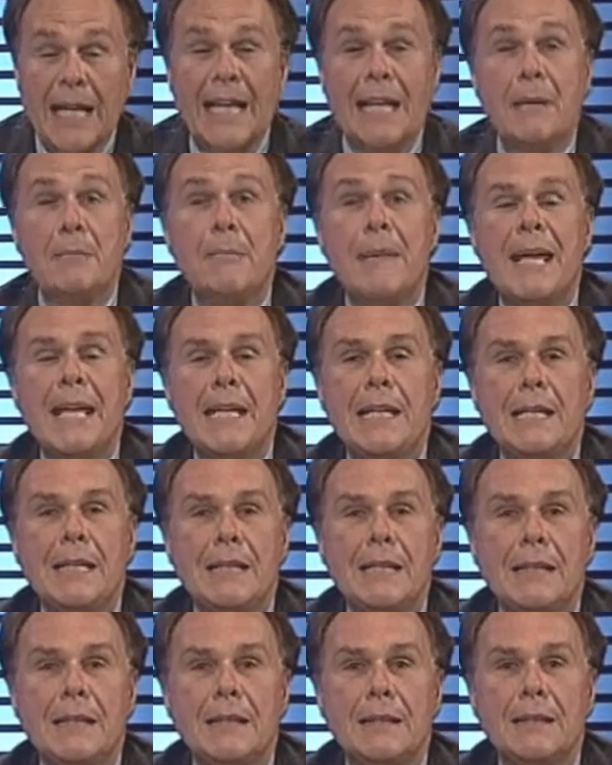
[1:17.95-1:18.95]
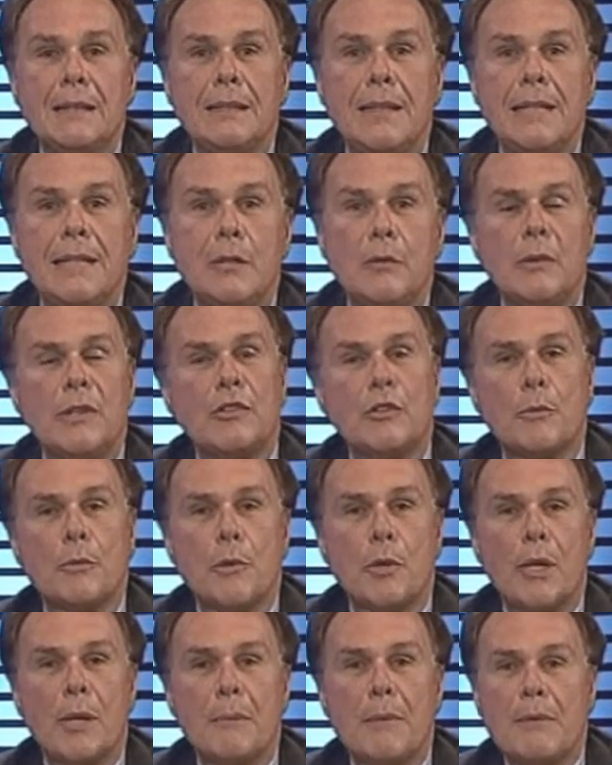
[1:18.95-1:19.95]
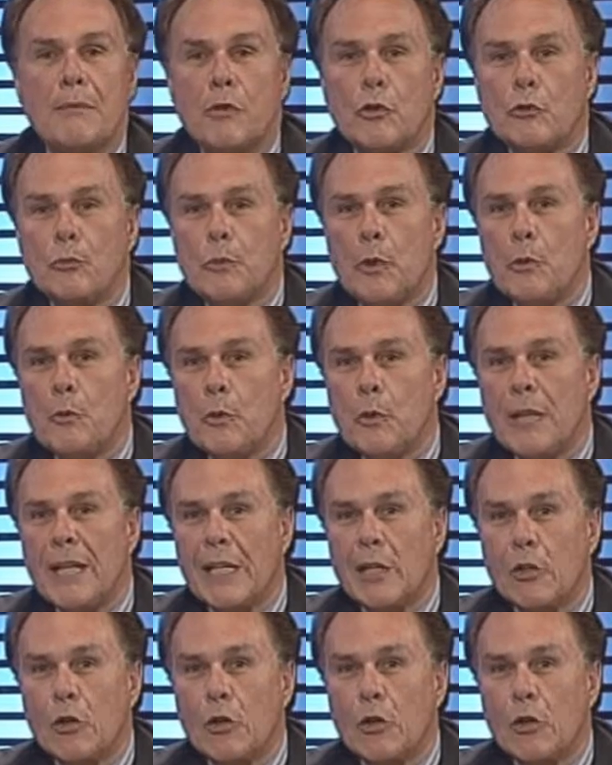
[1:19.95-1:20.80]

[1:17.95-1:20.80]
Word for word: El mail de nuestro programa Vox Populi,